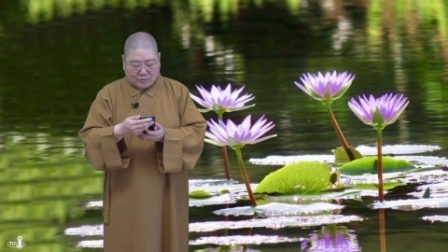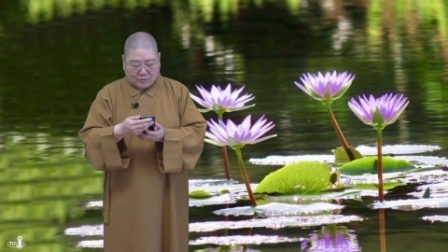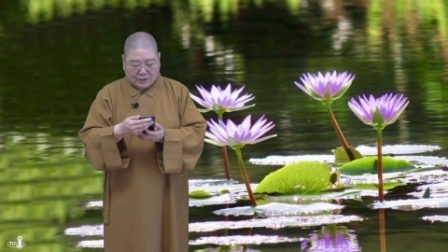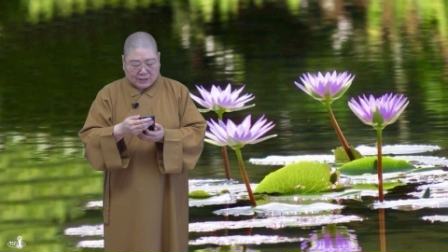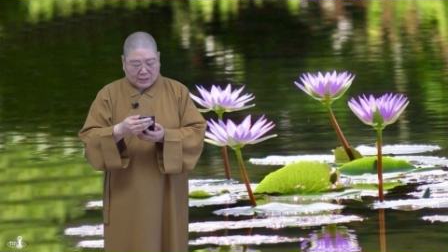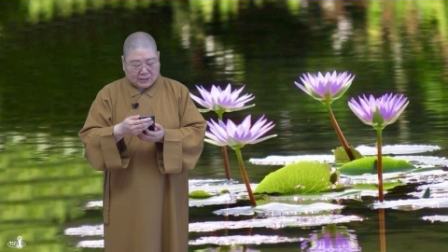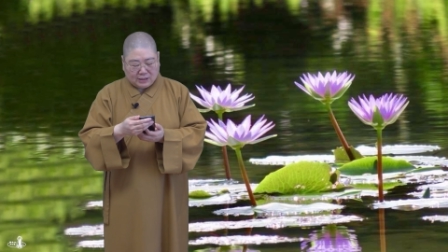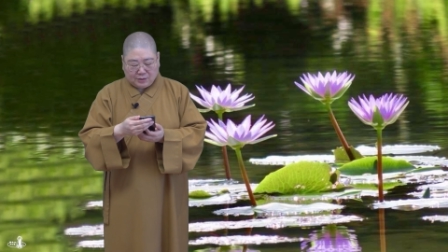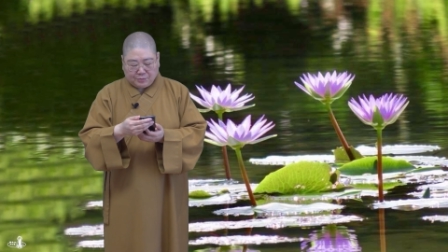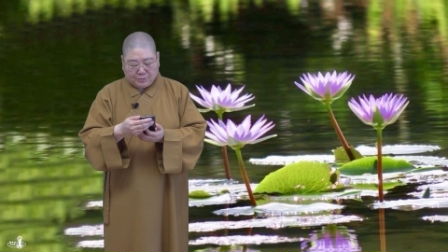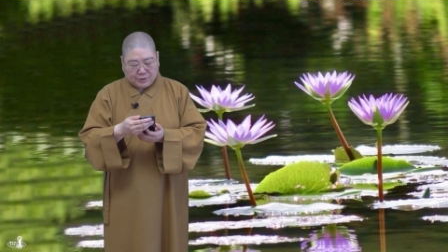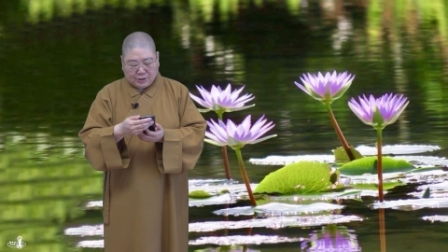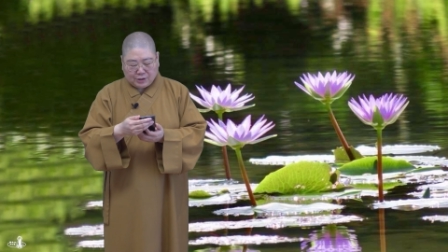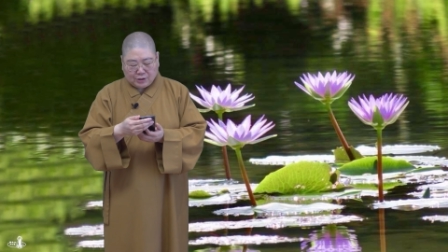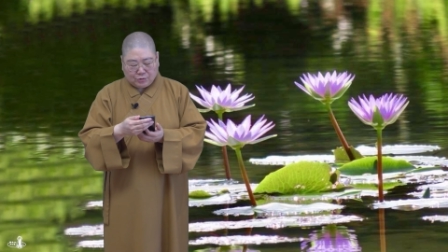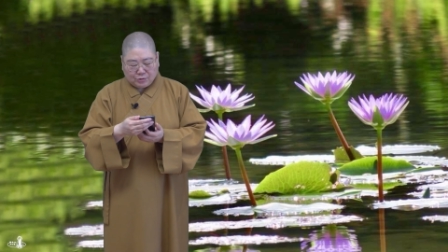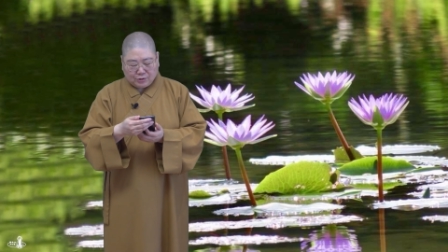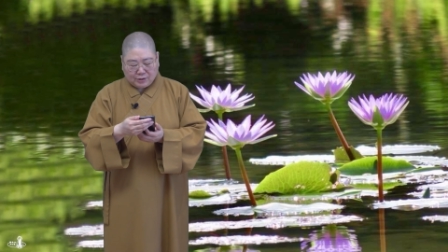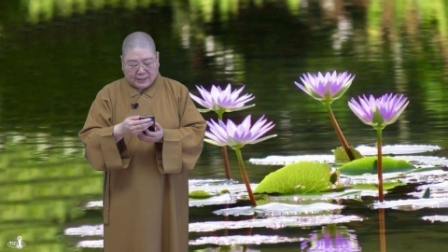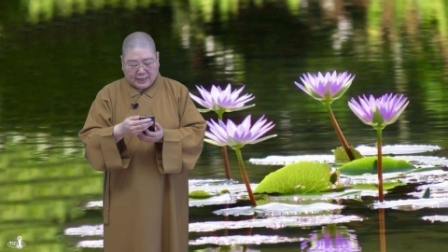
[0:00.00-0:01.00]
我想你也不
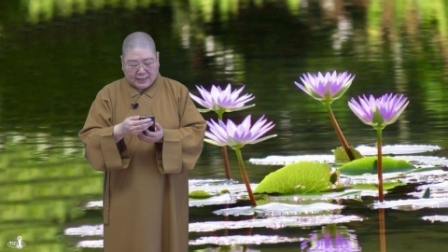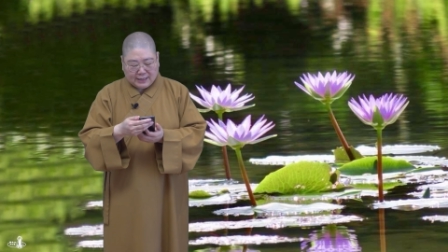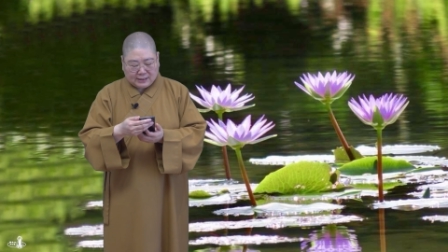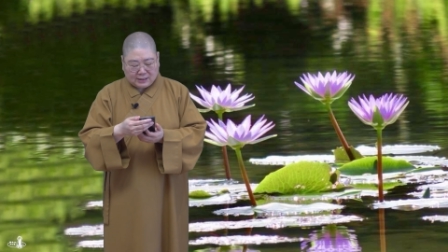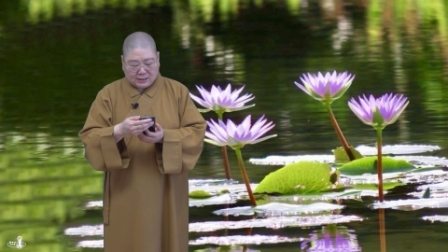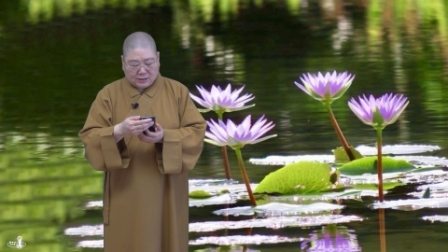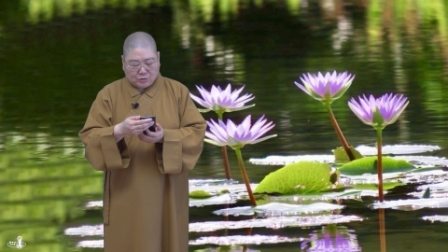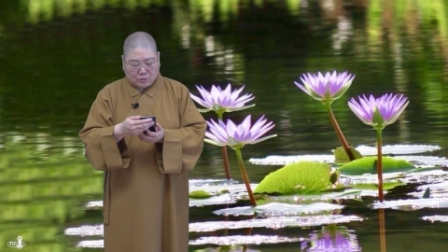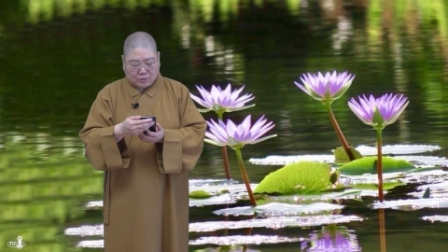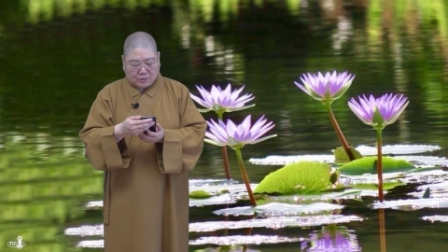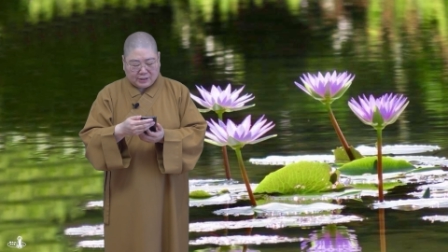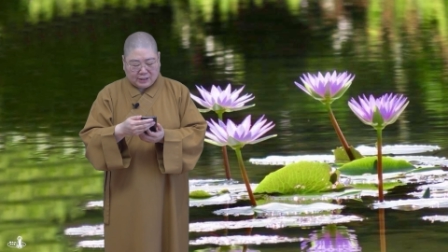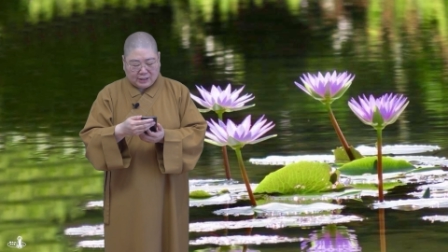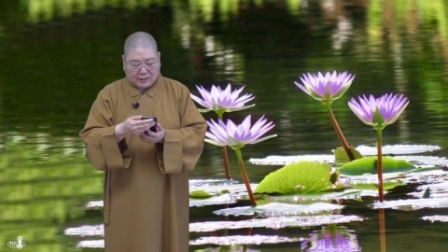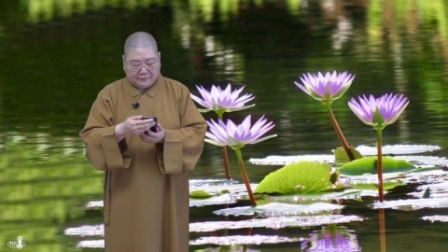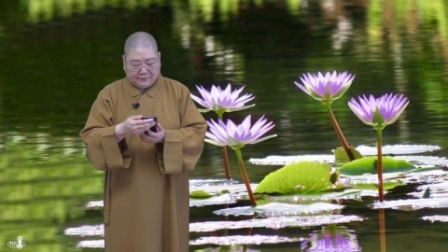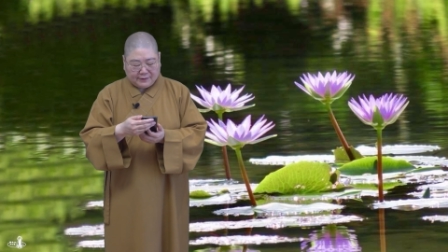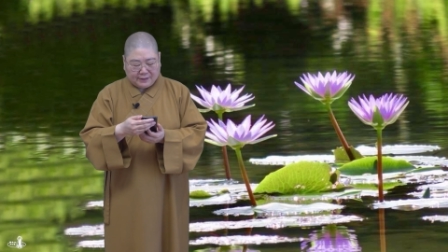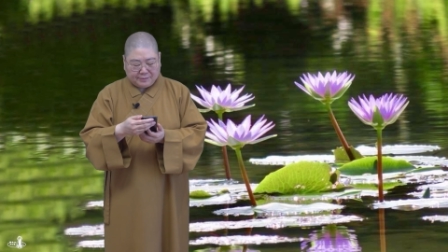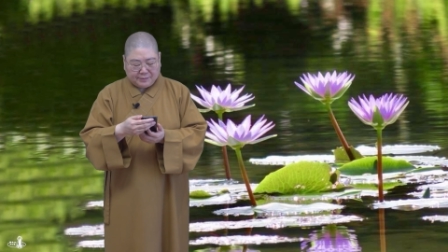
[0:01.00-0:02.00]
是说太执着这
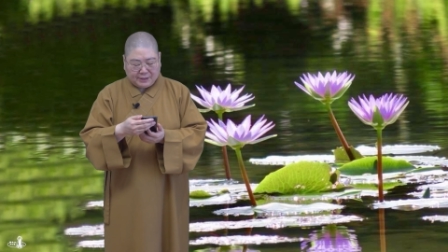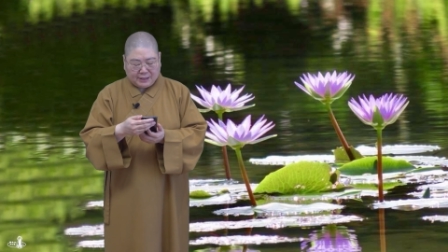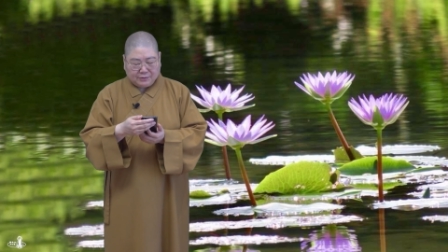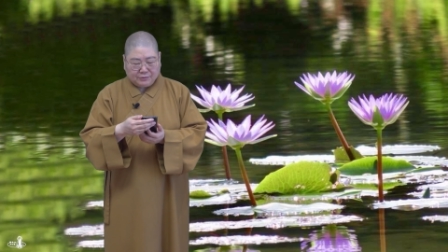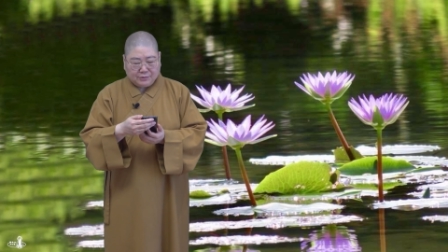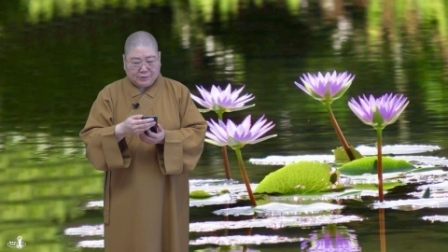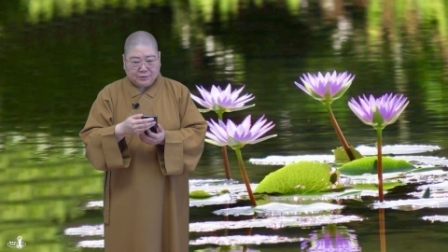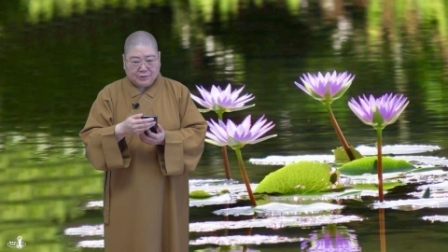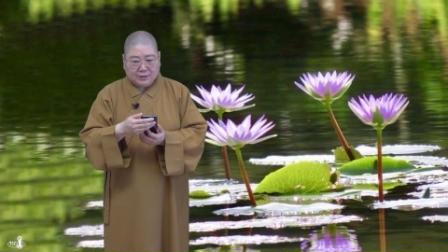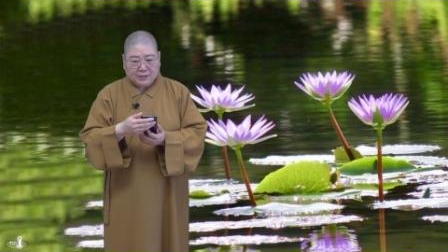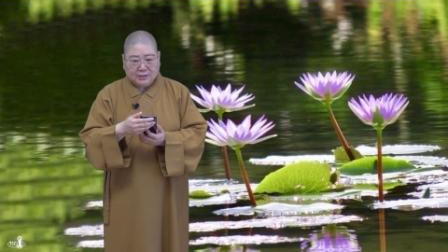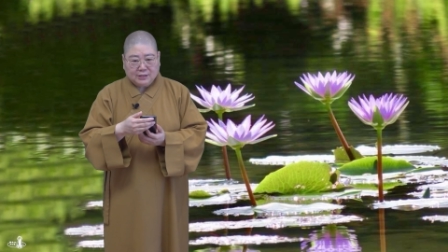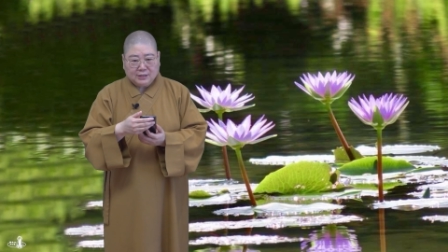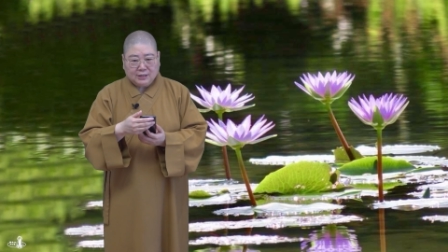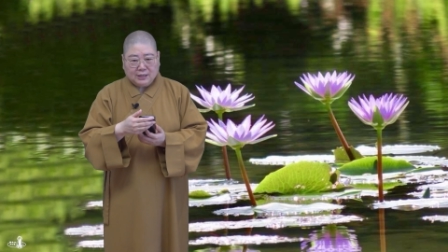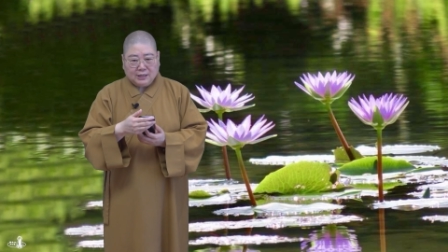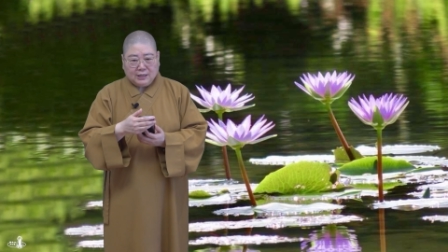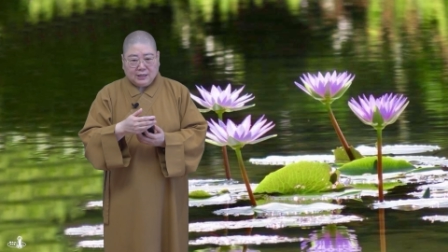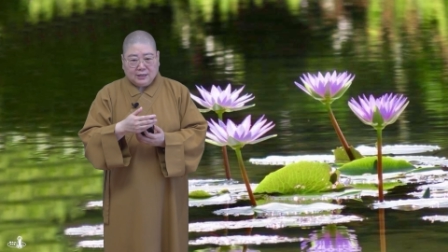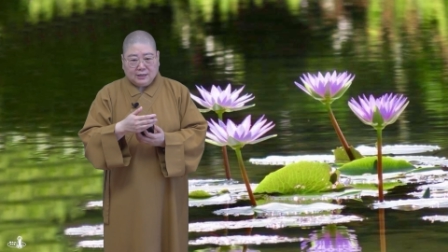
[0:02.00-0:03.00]
一方面，我觉得，
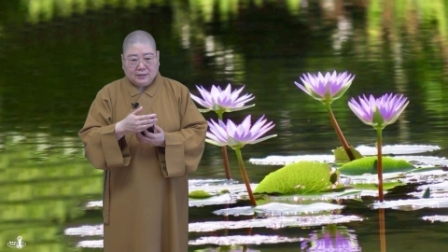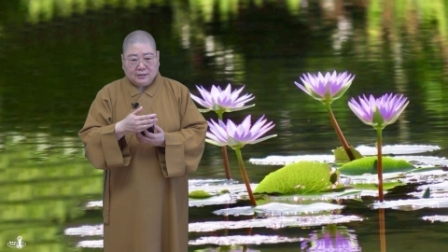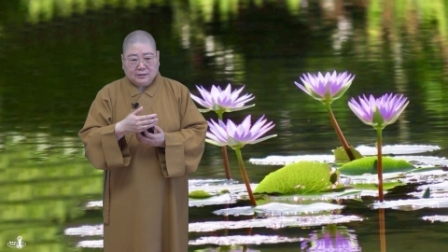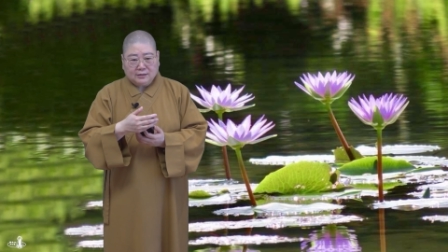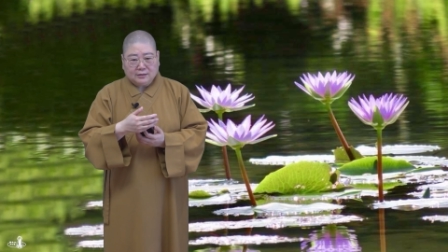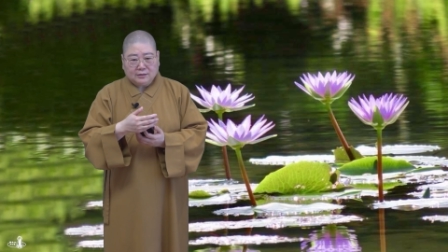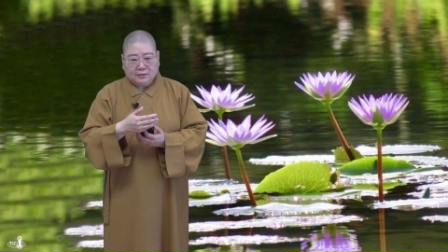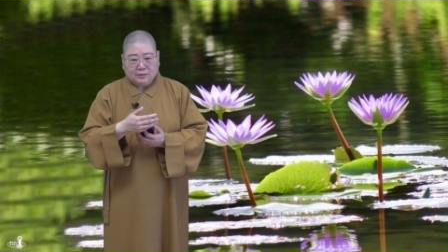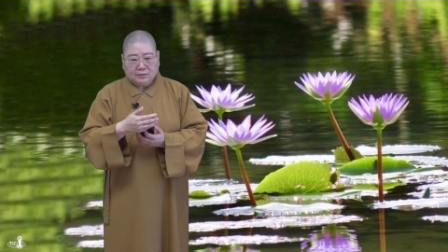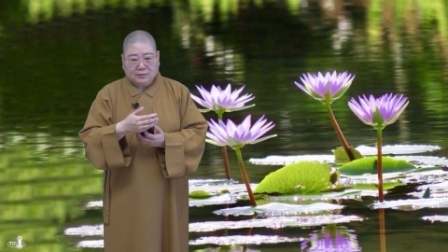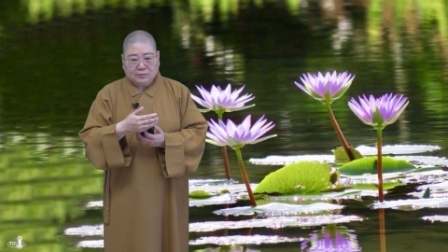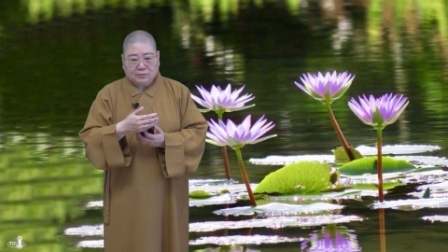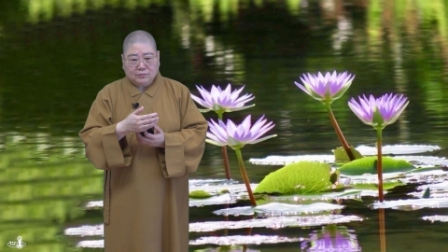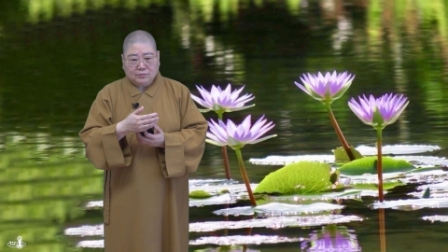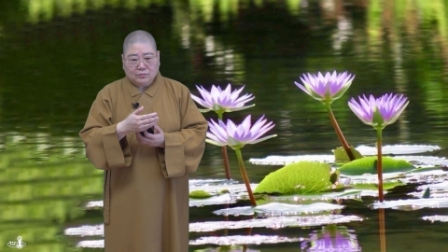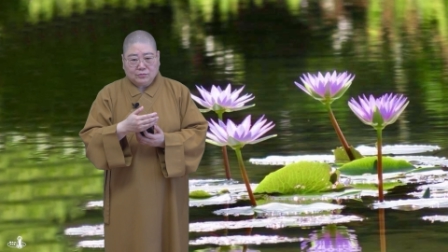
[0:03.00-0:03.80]
呃，